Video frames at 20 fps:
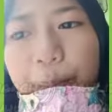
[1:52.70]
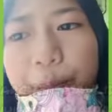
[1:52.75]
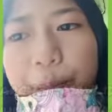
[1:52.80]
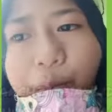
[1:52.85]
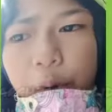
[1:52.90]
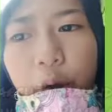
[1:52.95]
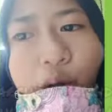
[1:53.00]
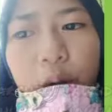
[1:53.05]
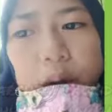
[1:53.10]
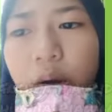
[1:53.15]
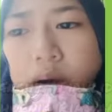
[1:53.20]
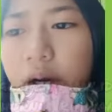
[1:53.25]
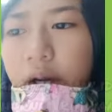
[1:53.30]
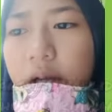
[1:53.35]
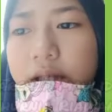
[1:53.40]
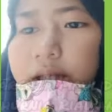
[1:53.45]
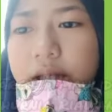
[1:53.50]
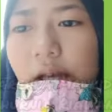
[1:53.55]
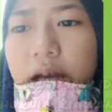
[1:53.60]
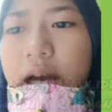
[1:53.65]
protokol
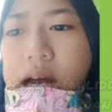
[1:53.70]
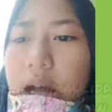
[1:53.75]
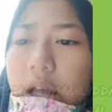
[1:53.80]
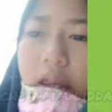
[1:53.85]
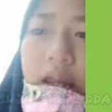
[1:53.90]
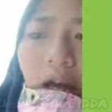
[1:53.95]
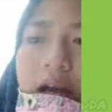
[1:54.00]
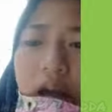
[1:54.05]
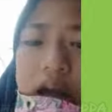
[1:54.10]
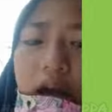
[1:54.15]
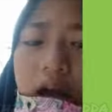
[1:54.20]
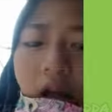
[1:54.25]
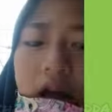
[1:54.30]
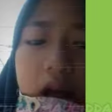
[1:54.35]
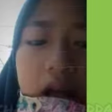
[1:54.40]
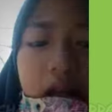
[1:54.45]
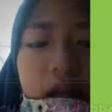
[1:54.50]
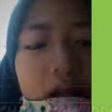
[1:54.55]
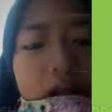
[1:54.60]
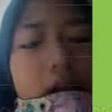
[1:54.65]

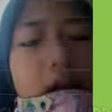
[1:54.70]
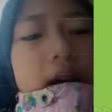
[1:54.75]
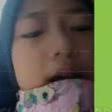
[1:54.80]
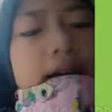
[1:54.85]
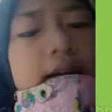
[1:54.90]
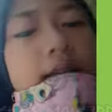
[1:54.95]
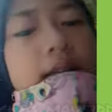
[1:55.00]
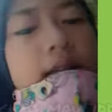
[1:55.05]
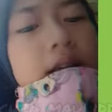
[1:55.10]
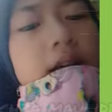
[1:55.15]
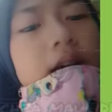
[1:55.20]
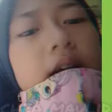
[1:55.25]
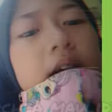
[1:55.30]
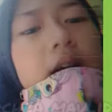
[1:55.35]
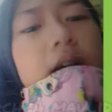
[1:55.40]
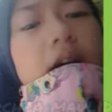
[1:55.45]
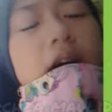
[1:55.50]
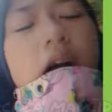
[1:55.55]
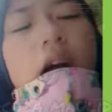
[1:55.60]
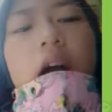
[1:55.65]
kesehatan, tidak ada
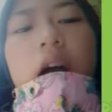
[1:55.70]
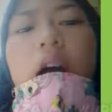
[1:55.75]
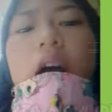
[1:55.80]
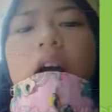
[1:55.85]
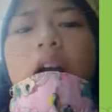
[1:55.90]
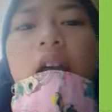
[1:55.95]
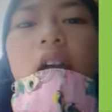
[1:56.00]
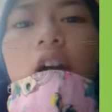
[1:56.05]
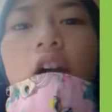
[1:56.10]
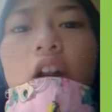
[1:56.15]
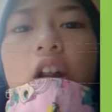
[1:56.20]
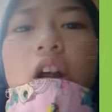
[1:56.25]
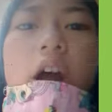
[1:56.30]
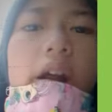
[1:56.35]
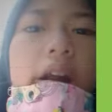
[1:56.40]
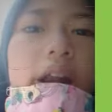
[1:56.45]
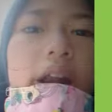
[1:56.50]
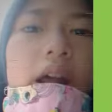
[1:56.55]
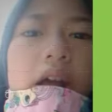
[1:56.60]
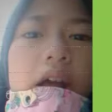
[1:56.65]

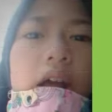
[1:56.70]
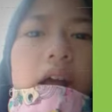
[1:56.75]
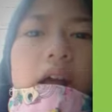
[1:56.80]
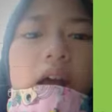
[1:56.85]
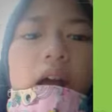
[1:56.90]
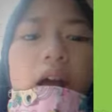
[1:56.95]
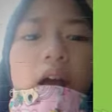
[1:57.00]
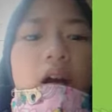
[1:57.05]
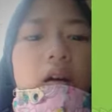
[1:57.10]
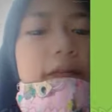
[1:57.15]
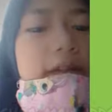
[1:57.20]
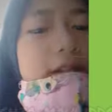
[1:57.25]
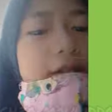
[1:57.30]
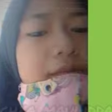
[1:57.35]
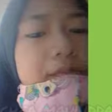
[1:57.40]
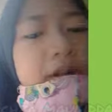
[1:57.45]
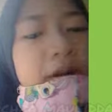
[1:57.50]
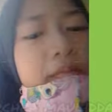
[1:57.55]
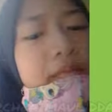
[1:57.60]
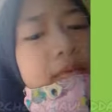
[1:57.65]
corona,
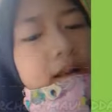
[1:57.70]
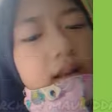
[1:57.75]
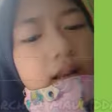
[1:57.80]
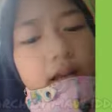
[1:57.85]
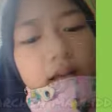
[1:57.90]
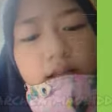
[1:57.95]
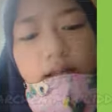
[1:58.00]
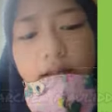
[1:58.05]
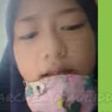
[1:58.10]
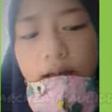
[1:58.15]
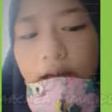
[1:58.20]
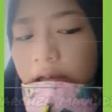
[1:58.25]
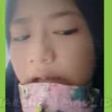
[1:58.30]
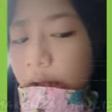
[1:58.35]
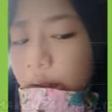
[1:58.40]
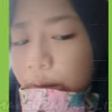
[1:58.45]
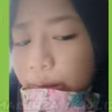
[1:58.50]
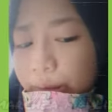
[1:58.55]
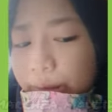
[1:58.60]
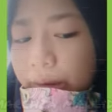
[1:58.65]
COVID-19, ya nah
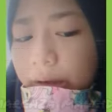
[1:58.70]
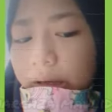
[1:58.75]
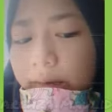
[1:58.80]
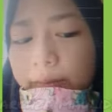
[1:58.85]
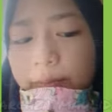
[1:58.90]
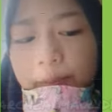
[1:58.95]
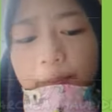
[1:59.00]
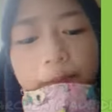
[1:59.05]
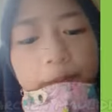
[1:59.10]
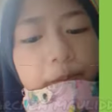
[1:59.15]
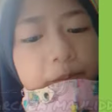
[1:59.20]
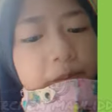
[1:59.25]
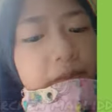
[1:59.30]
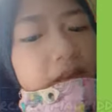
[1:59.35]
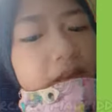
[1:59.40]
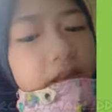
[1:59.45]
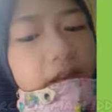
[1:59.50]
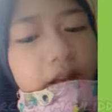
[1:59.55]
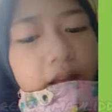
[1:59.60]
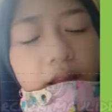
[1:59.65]
itu
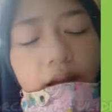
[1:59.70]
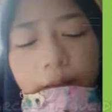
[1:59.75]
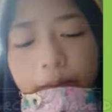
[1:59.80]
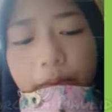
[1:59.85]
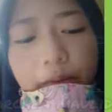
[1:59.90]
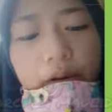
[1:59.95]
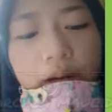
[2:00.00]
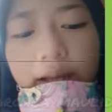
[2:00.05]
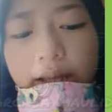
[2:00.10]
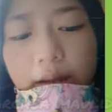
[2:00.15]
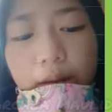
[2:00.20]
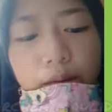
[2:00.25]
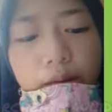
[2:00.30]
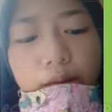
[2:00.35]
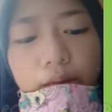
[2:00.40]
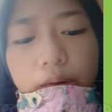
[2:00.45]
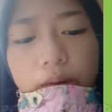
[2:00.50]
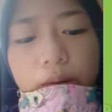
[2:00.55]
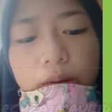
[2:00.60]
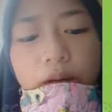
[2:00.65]
tidak boleh
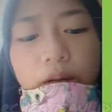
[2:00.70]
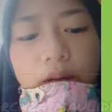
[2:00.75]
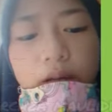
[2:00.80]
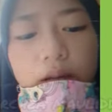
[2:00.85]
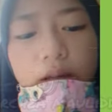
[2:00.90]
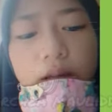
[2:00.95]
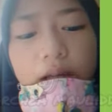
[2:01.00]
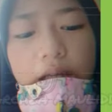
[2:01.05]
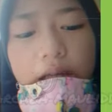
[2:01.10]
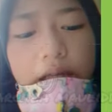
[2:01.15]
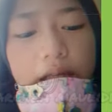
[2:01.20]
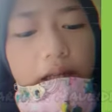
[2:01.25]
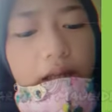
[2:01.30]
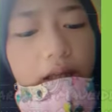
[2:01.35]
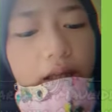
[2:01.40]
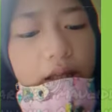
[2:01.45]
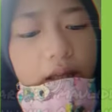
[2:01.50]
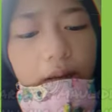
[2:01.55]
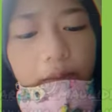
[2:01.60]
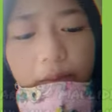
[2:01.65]
itu.
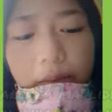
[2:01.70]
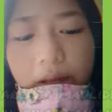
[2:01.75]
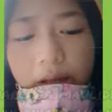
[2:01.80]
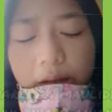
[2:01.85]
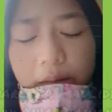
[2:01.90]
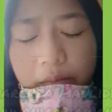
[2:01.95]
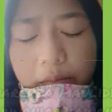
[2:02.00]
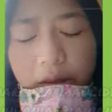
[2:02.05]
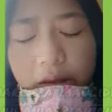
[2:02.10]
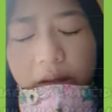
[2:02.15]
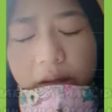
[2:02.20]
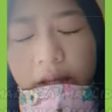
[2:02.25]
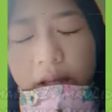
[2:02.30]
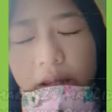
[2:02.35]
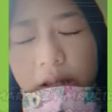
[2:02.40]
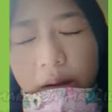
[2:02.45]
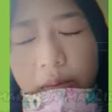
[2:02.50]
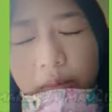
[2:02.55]
Kita tidak tidak